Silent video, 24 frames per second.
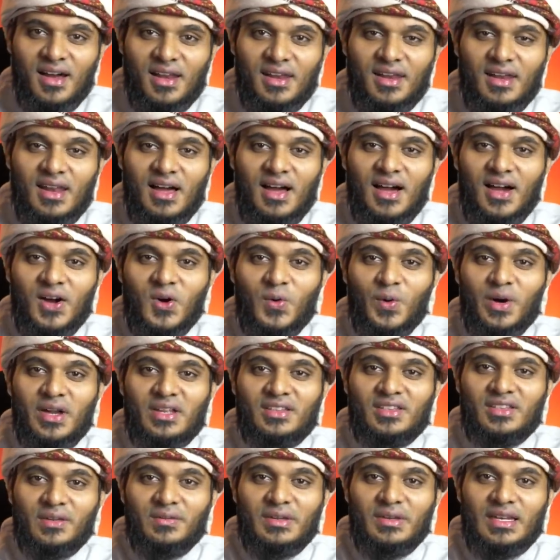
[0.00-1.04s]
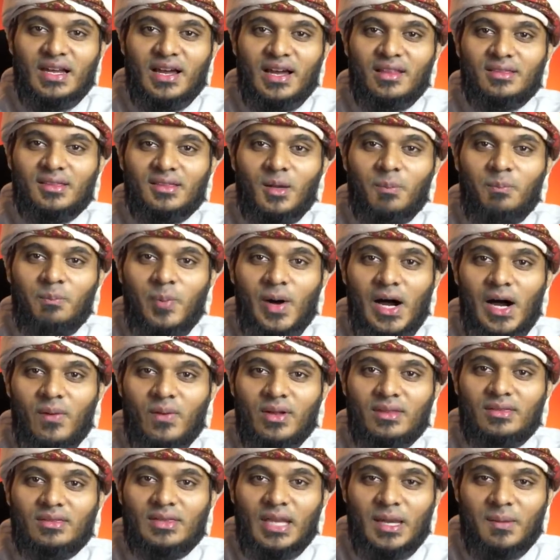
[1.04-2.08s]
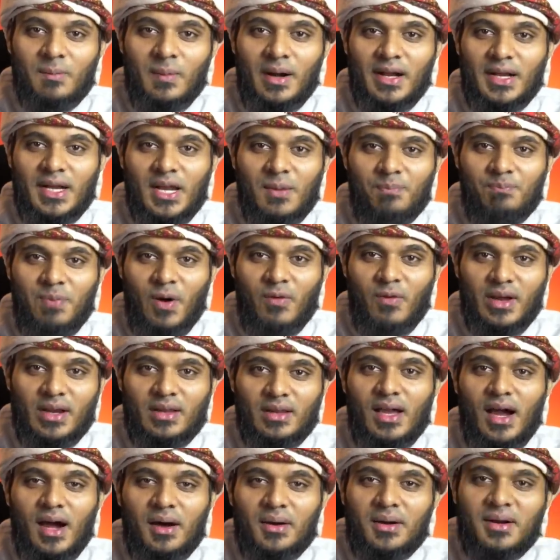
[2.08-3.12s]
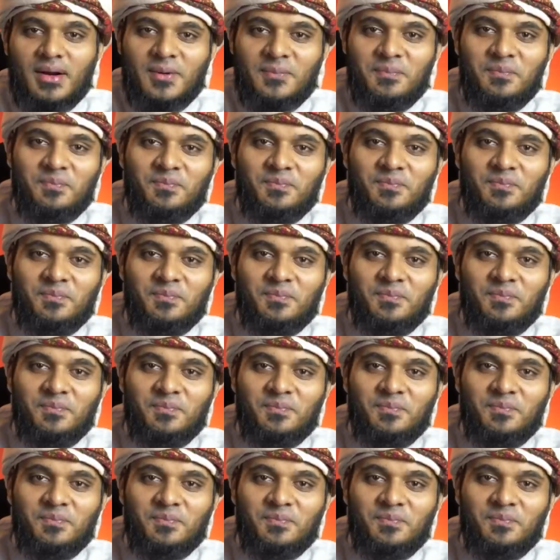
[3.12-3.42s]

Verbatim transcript: அல்லாஹுவை தவிர அந்த பாவத்தை மன்னிப்பவர் யார்